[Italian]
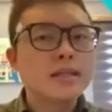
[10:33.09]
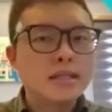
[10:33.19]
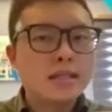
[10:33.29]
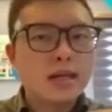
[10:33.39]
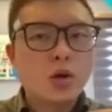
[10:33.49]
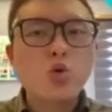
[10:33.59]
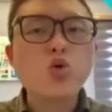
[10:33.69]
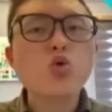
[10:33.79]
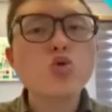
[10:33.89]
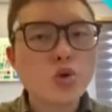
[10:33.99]
viene
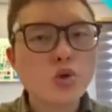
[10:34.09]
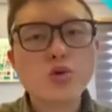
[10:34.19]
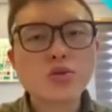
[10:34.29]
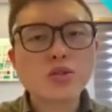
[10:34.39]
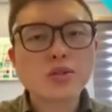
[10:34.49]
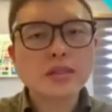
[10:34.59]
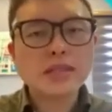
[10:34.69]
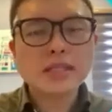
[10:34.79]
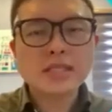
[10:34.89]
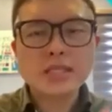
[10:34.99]
messo nel nostro
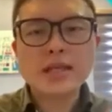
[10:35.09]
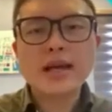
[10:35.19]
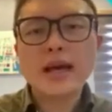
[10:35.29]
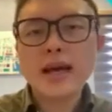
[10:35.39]
corpo.